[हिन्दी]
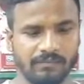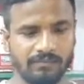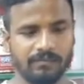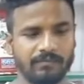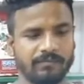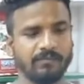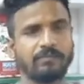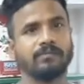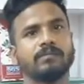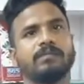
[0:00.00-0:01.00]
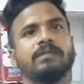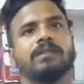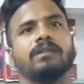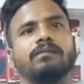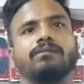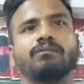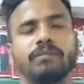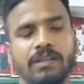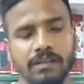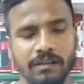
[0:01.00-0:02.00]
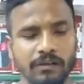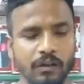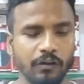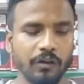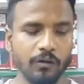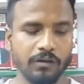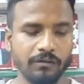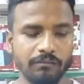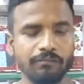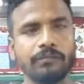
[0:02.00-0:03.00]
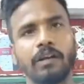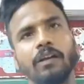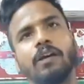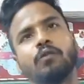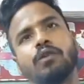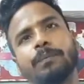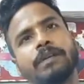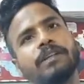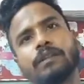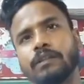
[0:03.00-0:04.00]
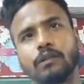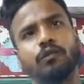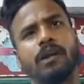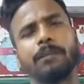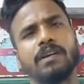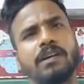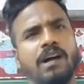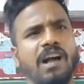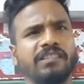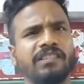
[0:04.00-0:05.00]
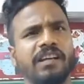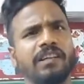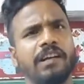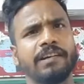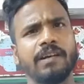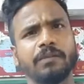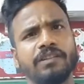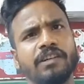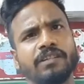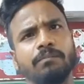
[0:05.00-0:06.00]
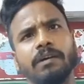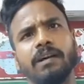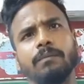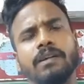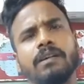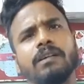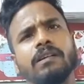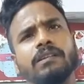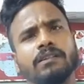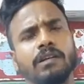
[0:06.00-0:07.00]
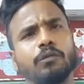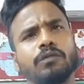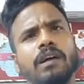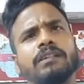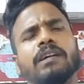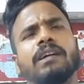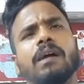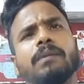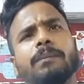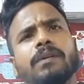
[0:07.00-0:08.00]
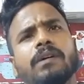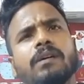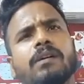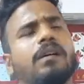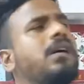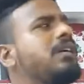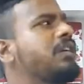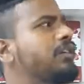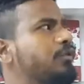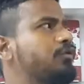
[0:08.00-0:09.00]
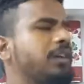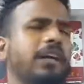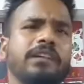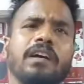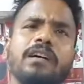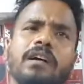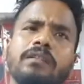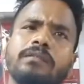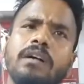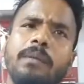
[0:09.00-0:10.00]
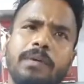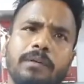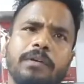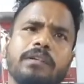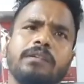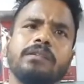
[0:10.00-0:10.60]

रोड की आ, आप एड्रेस बता दो एक बार नौगांव रोड तालाब रोड के दोनों अपना आईसीआई आईटीएम के जस्ट बगल में है इसका दुकान का नाम है अपना सुजाता अपार्टमेंट